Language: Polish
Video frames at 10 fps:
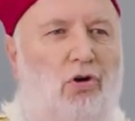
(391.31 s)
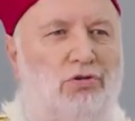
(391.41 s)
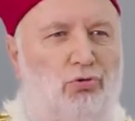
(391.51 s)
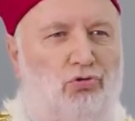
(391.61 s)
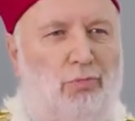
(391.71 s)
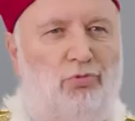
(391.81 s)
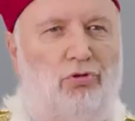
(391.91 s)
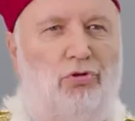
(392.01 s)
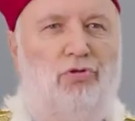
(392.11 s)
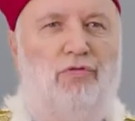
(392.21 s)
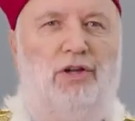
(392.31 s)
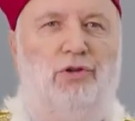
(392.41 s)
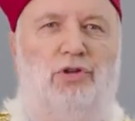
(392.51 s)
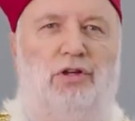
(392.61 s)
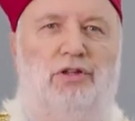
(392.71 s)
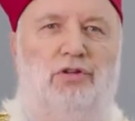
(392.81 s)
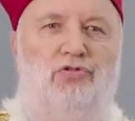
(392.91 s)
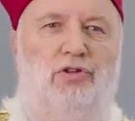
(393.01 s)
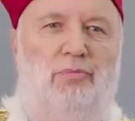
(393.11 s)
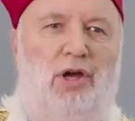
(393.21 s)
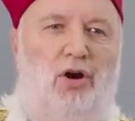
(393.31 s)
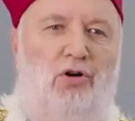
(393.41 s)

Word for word: o różnym przygotowaniu technicznym,